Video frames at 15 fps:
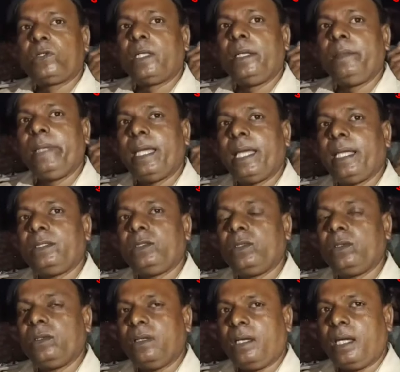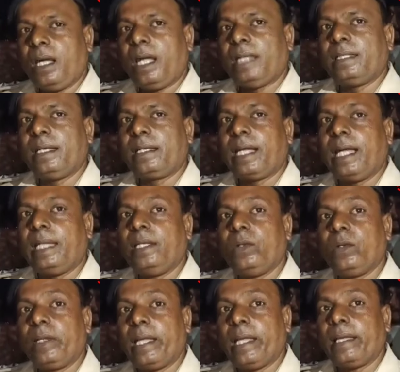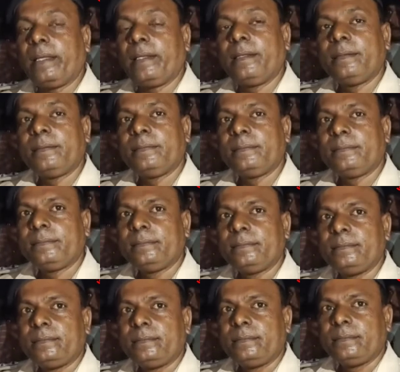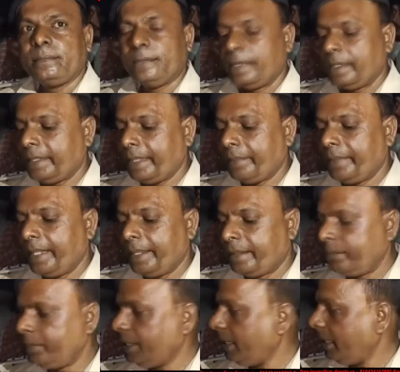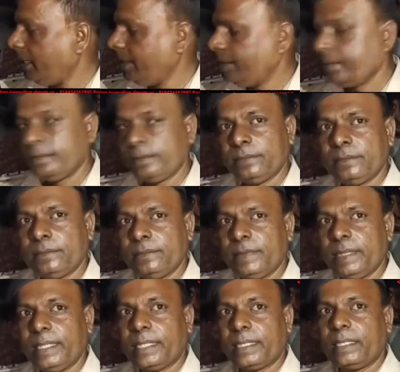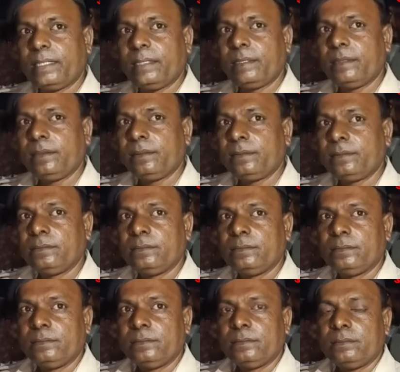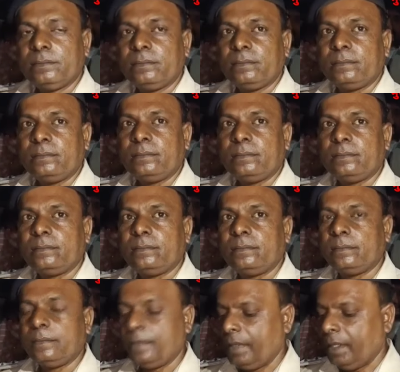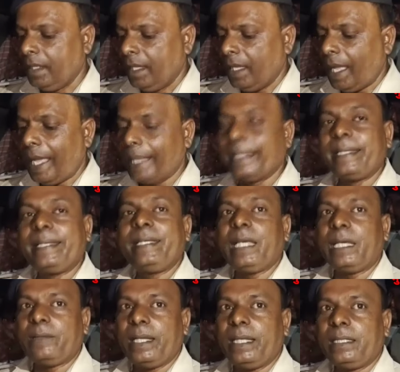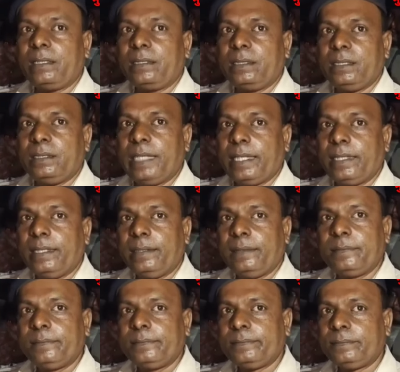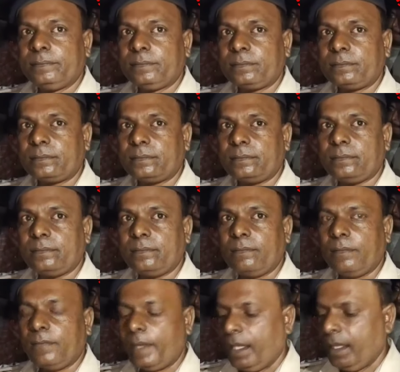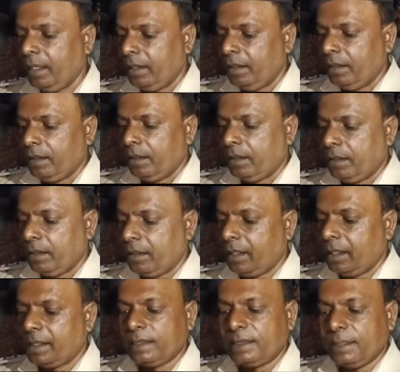का बोतल मिला है जो आधा खाली हो गया है टैबलेट हम्म, वगैरह मिला टैबलेट भी है एक क्या कार्रवाई करा आगे आगे की कार्रवाई की जाएगी लड़की से पूछताछ की है क्या बताइए